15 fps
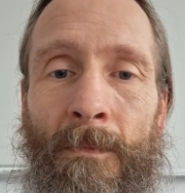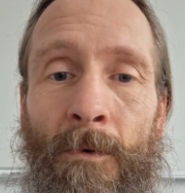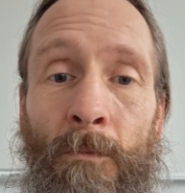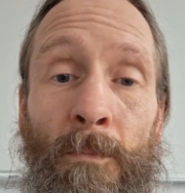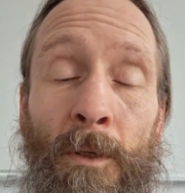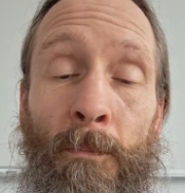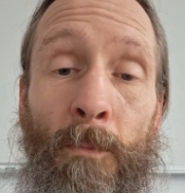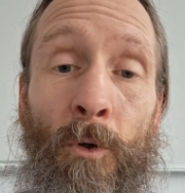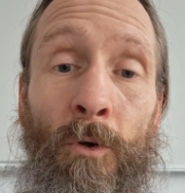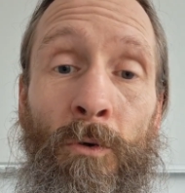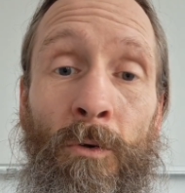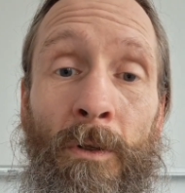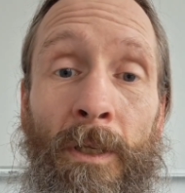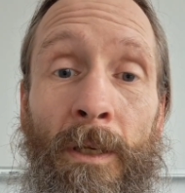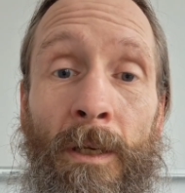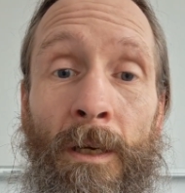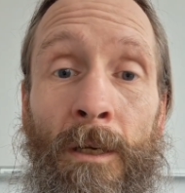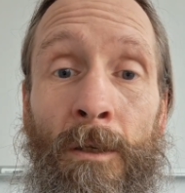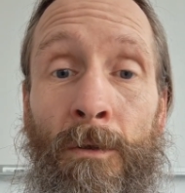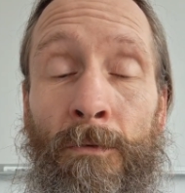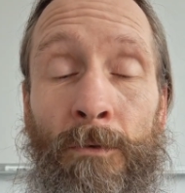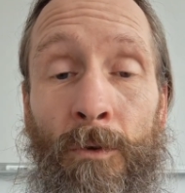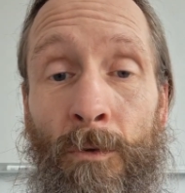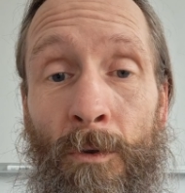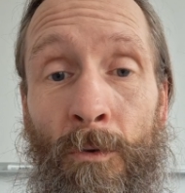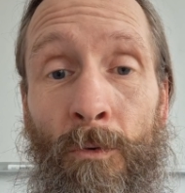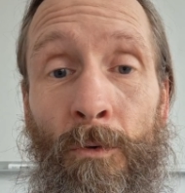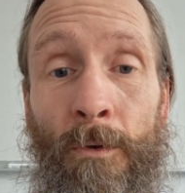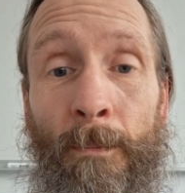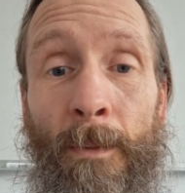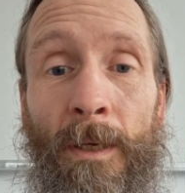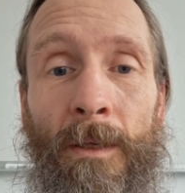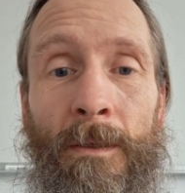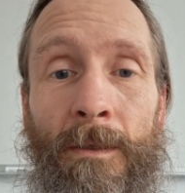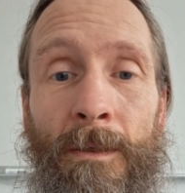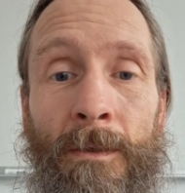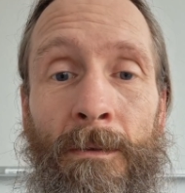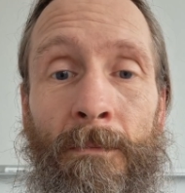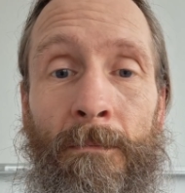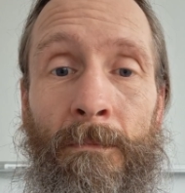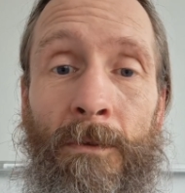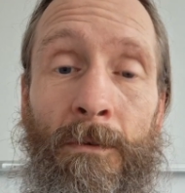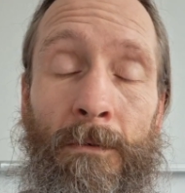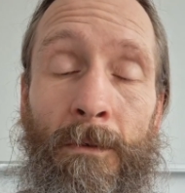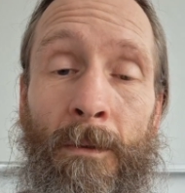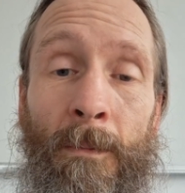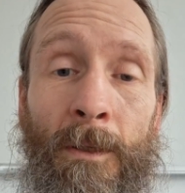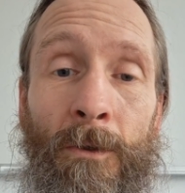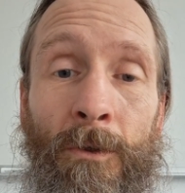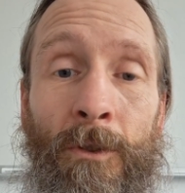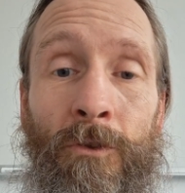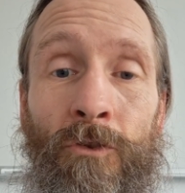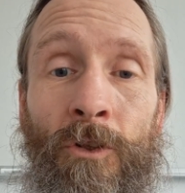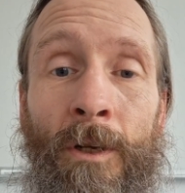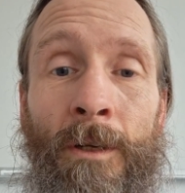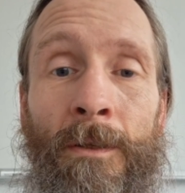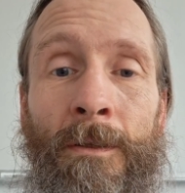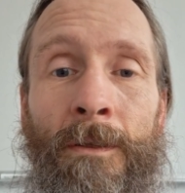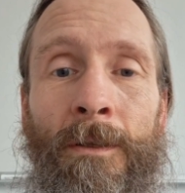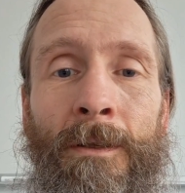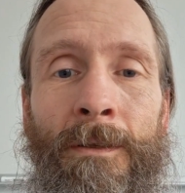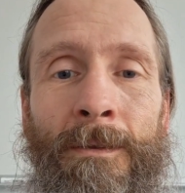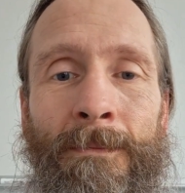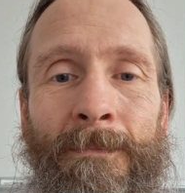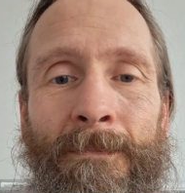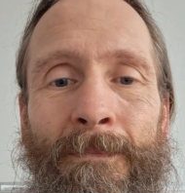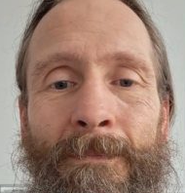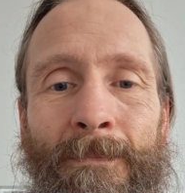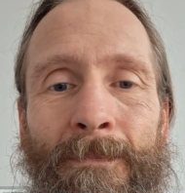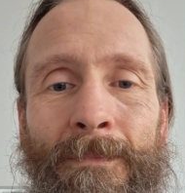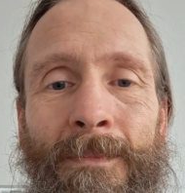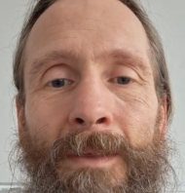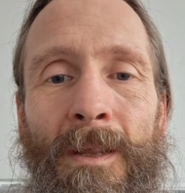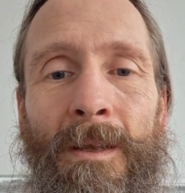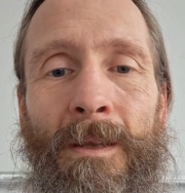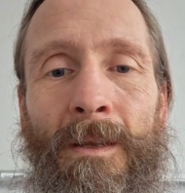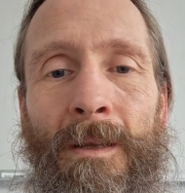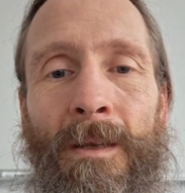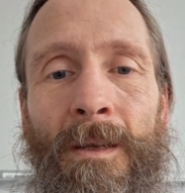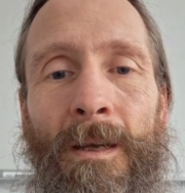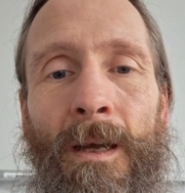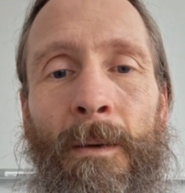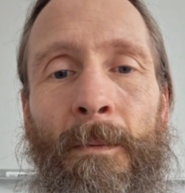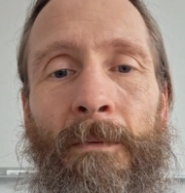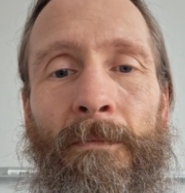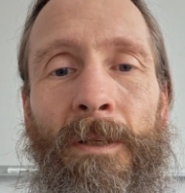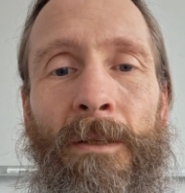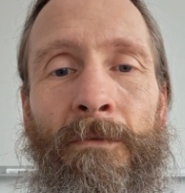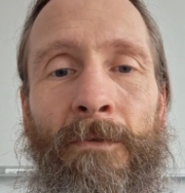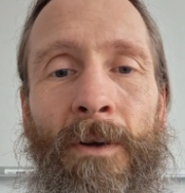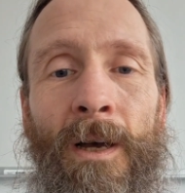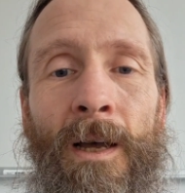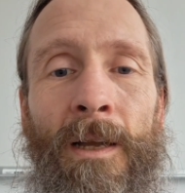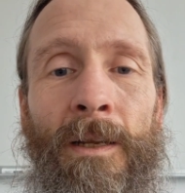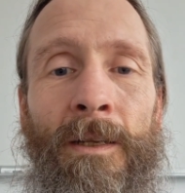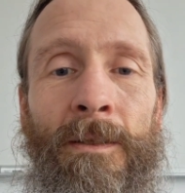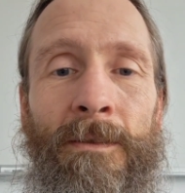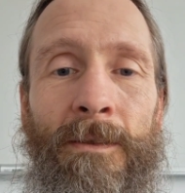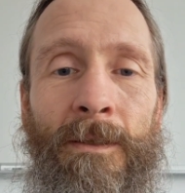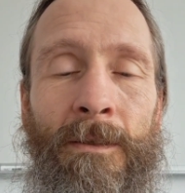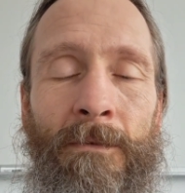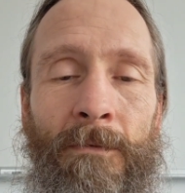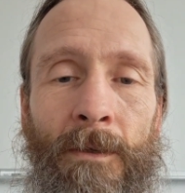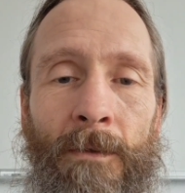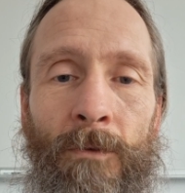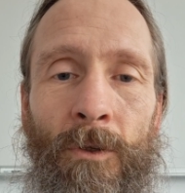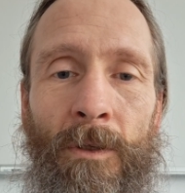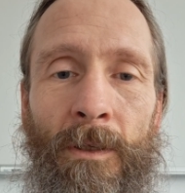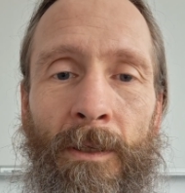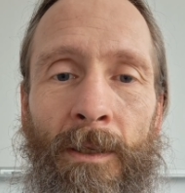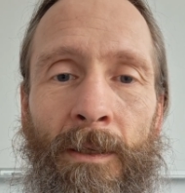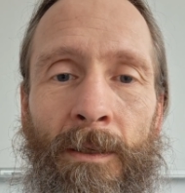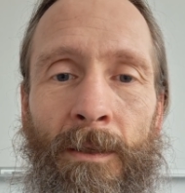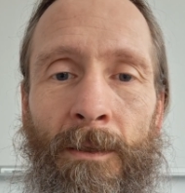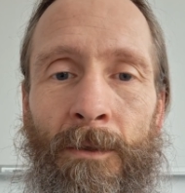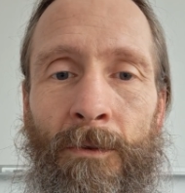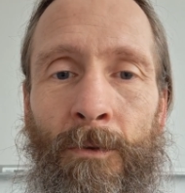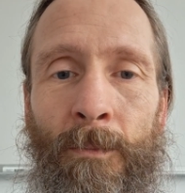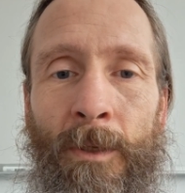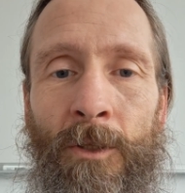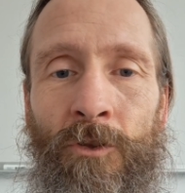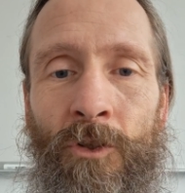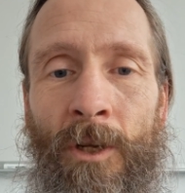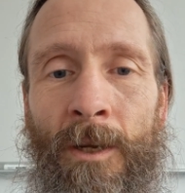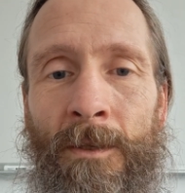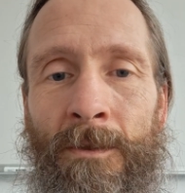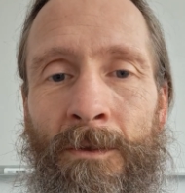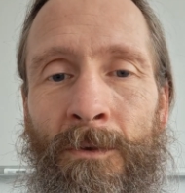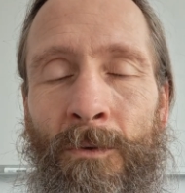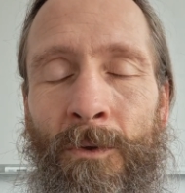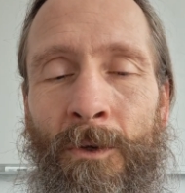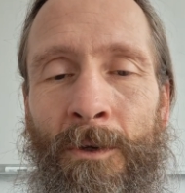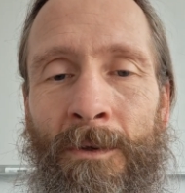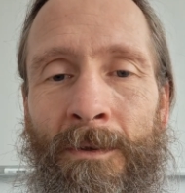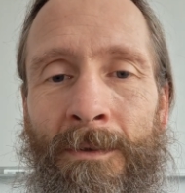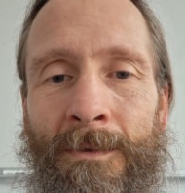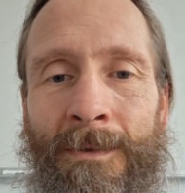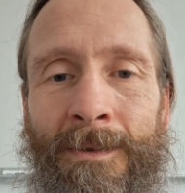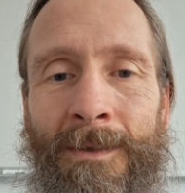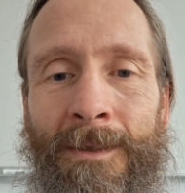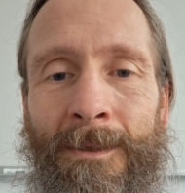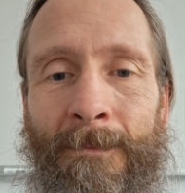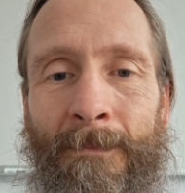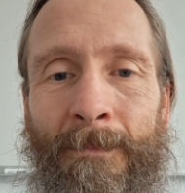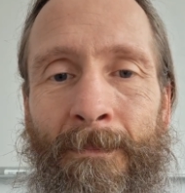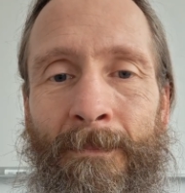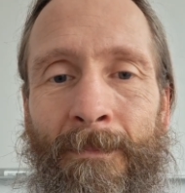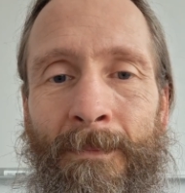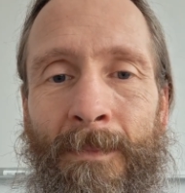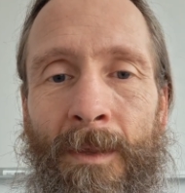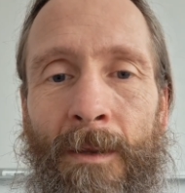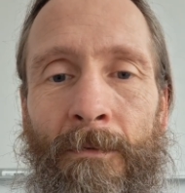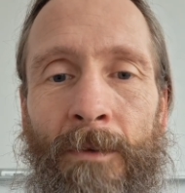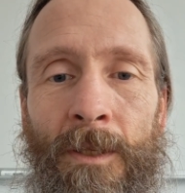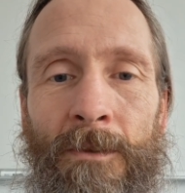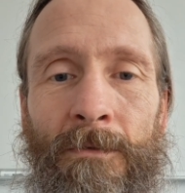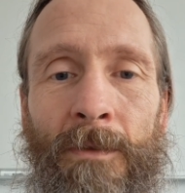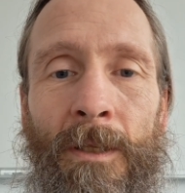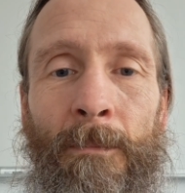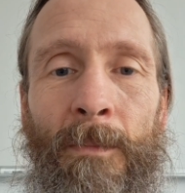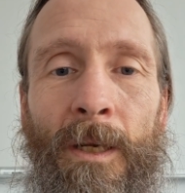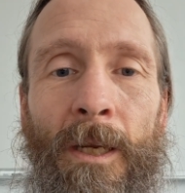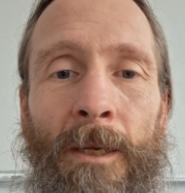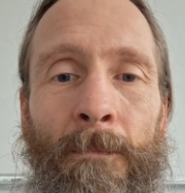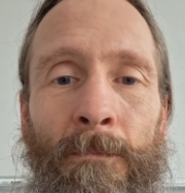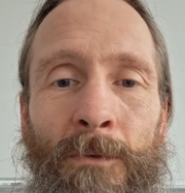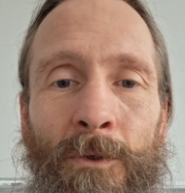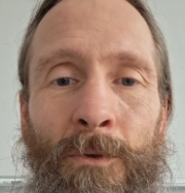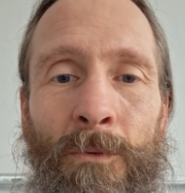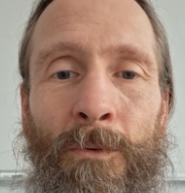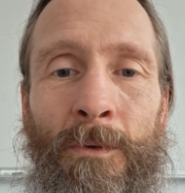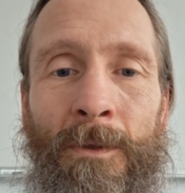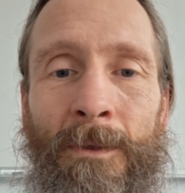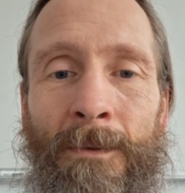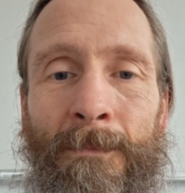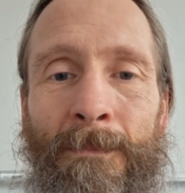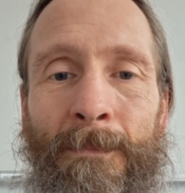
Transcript: Ob man Brokkoli kauft oder rote Beete, das kann man noch entscheiden, ja. Aber wie frei sind wirklich, um entscheiden zu können, was wir im Leben tun?